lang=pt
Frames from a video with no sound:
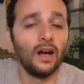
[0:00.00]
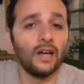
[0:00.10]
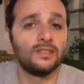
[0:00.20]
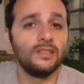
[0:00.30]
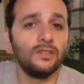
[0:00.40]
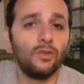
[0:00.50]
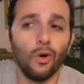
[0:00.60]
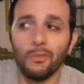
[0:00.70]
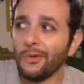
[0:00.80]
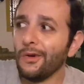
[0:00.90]
assim
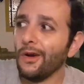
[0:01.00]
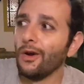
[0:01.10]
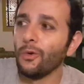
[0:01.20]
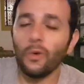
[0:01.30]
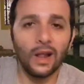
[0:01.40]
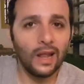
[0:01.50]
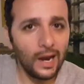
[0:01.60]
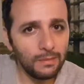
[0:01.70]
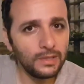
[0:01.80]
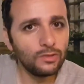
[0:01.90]
como o
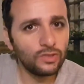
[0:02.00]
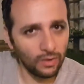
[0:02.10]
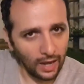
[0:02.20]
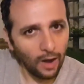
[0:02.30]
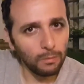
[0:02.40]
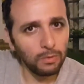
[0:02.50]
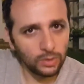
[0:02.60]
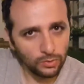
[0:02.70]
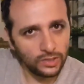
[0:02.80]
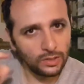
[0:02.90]
alarme do seu carro, o
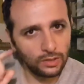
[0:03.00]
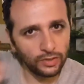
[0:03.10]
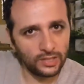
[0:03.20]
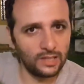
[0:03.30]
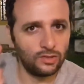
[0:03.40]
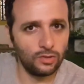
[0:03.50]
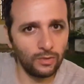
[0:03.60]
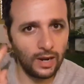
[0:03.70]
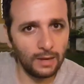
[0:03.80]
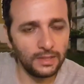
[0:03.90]
botãozinho que você aciona
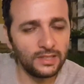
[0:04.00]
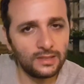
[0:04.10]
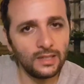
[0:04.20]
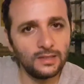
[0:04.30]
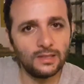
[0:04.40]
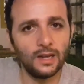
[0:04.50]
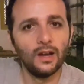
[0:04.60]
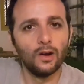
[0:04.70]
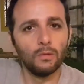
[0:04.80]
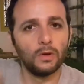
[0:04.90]
o alarme à distância,
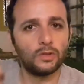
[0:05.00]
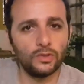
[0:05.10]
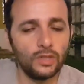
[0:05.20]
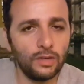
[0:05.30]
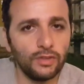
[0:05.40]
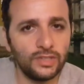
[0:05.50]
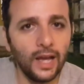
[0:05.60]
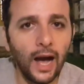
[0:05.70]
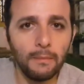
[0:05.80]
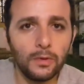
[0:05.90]
o botãozinho que você
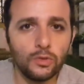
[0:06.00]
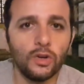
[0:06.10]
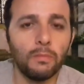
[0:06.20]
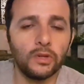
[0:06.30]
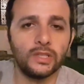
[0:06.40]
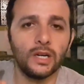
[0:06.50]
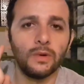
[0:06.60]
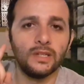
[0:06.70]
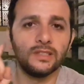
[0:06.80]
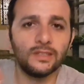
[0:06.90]
abre o seu
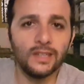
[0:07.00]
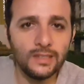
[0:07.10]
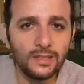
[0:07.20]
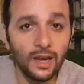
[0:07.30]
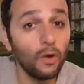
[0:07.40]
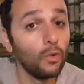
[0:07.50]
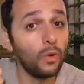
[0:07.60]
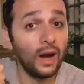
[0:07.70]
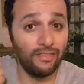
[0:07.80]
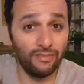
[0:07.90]
portão à distância, o
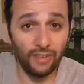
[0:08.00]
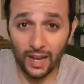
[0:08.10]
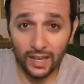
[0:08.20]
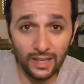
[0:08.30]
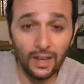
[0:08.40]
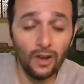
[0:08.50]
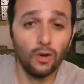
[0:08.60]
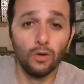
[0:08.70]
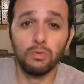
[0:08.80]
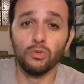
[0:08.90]
Wi-Fi,
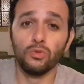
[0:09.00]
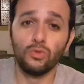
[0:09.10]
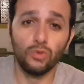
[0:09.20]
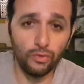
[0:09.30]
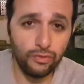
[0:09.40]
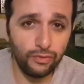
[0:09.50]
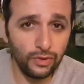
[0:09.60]
o Bluetooth,